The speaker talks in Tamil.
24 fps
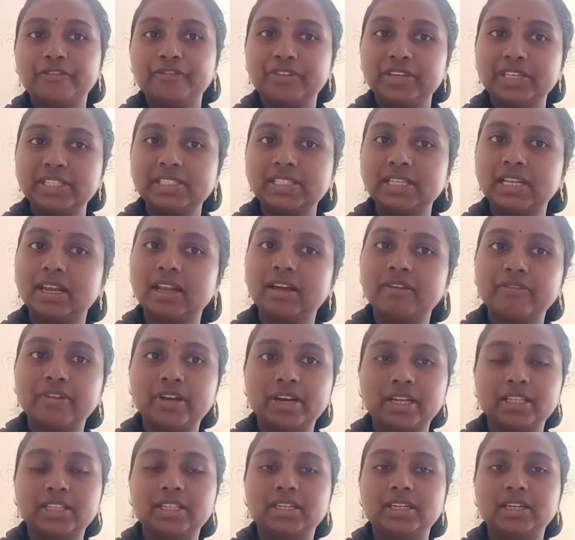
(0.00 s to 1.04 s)
ஃபிக்ஸ் எல்லாம்
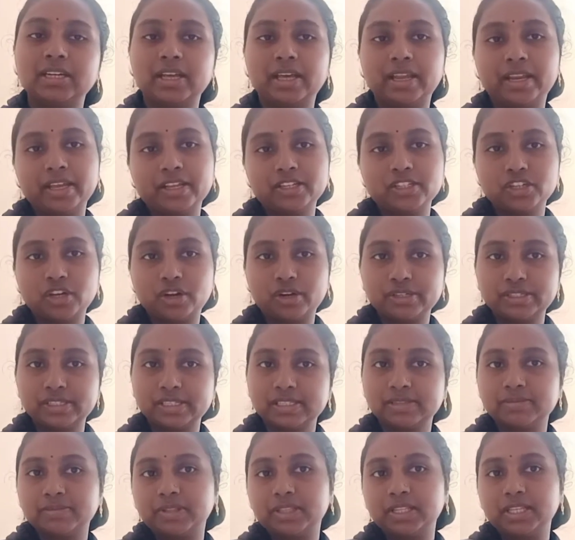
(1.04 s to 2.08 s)
வர்றதுக்கு நிறைய
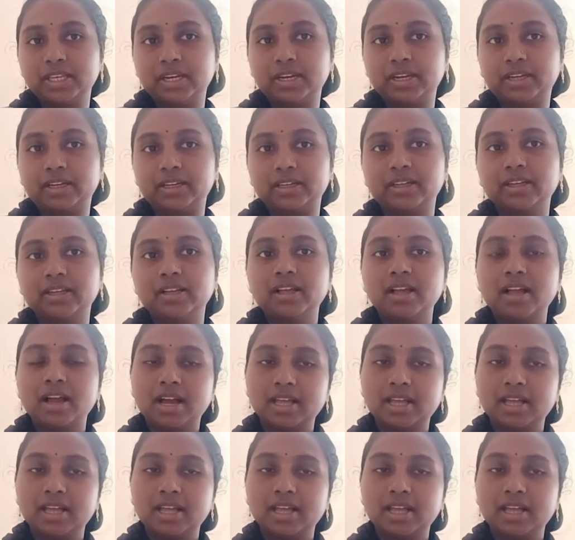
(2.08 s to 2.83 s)
சான்சஸ் வந்து இருக்குது